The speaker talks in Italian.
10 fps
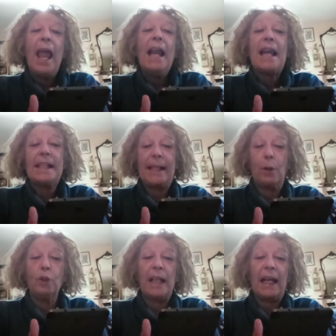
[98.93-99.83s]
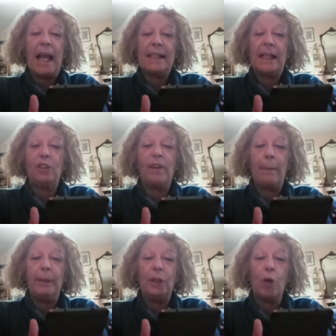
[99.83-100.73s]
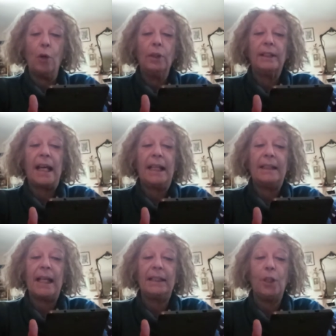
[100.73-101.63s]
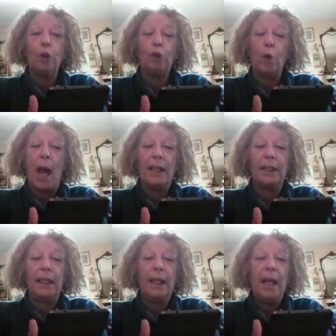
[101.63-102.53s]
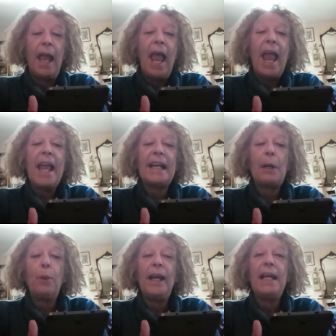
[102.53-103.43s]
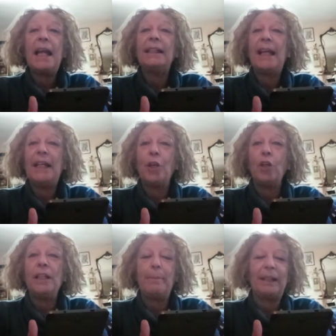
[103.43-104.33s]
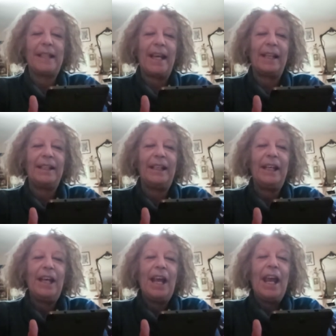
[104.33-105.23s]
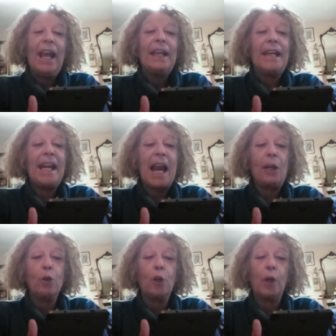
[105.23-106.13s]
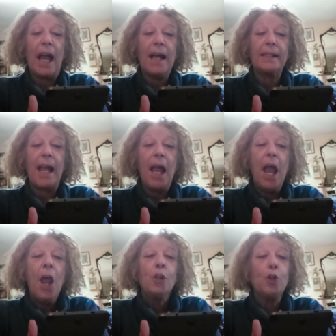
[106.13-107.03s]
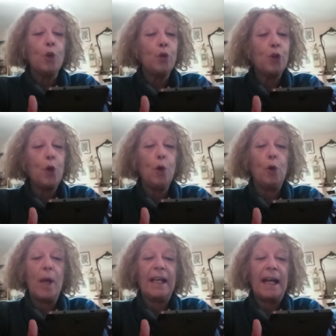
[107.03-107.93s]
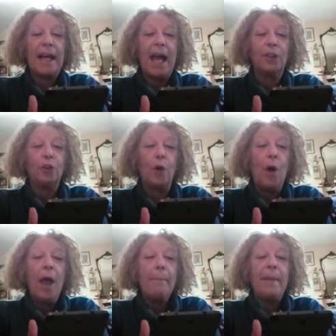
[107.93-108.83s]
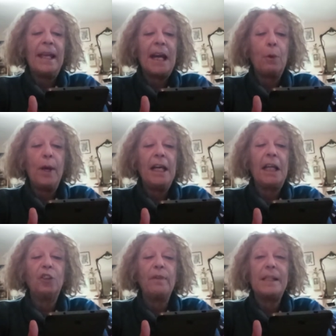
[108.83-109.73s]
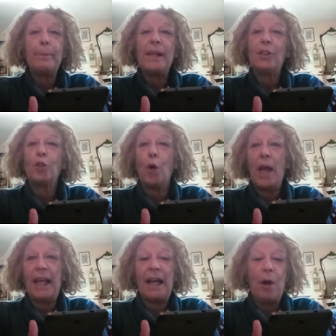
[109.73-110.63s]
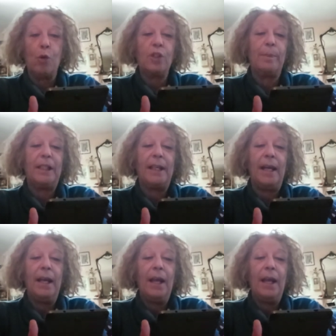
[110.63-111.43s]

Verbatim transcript: La seconda casa dove abitò dall'età di otto anni era quella dei nonni paterni. Nella loro casa non solo era nato, ma era quella dove spesso era ospite.